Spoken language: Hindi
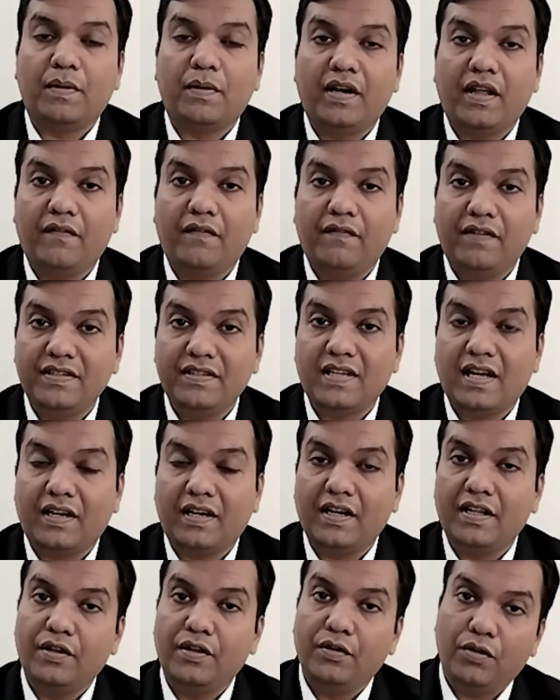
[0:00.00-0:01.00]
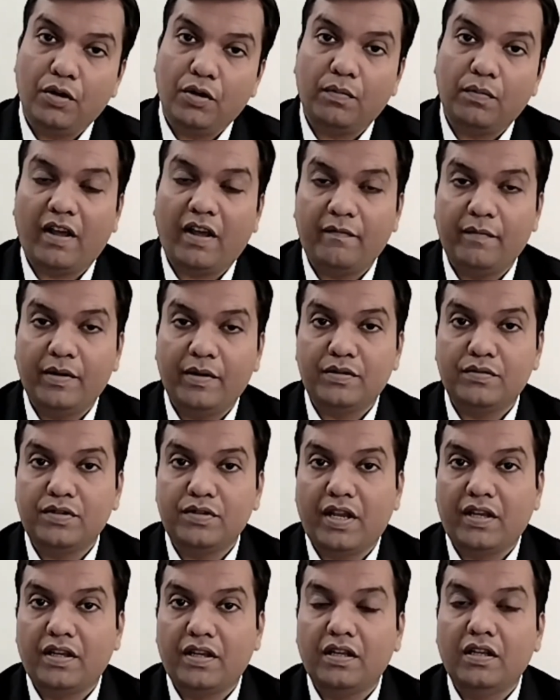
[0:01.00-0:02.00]
सैटरडे एवरी सैटरडे यूट्यूब लाइव में जुड़
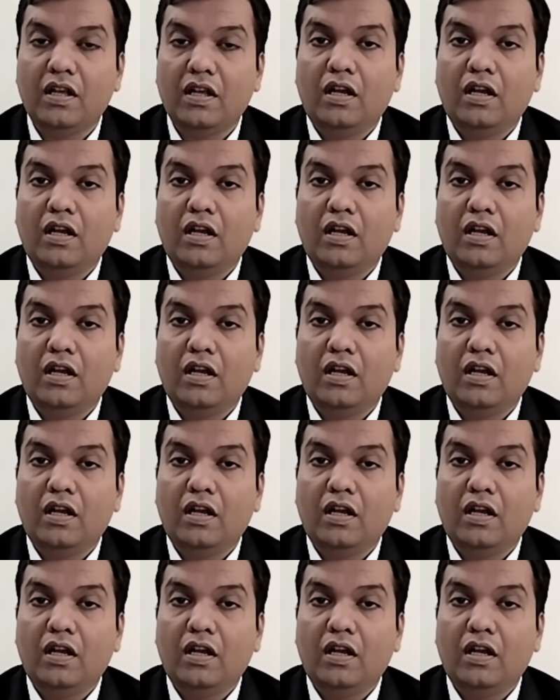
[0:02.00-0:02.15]
जाएगी